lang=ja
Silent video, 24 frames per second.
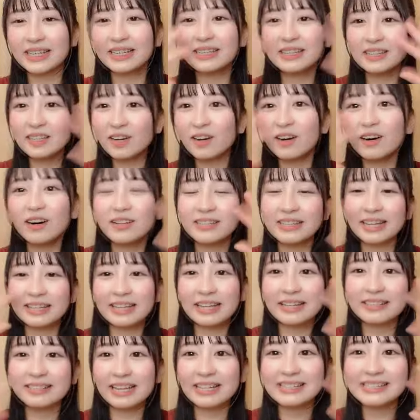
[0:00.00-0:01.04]
ちゃんと寝
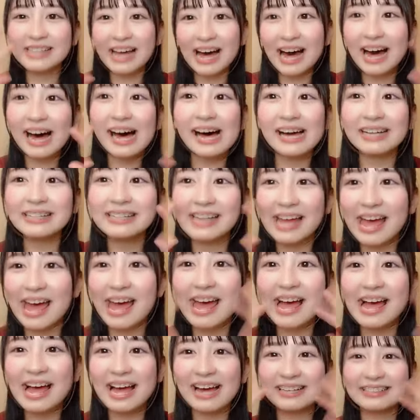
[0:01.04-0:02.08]
てください
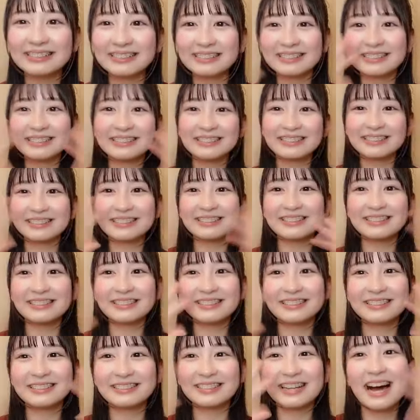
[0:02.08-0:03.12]
ね
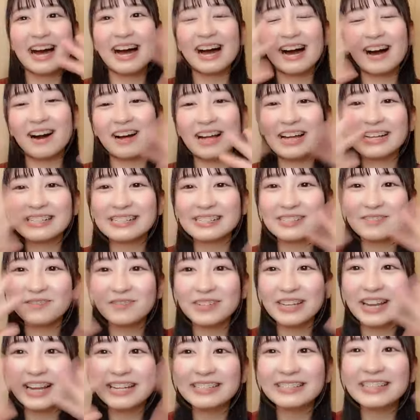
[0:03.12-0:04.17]
おやす
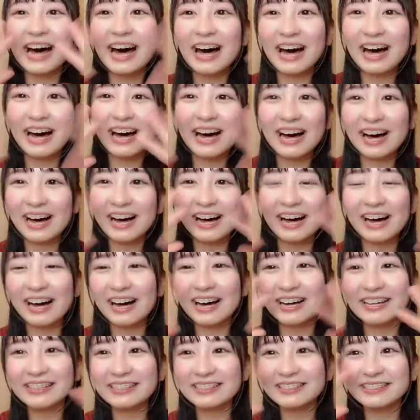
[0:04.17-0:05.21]
みな
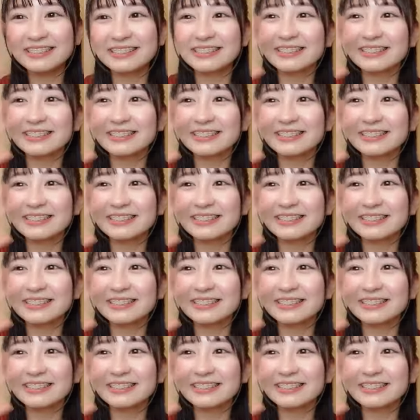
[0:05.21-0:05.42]
さい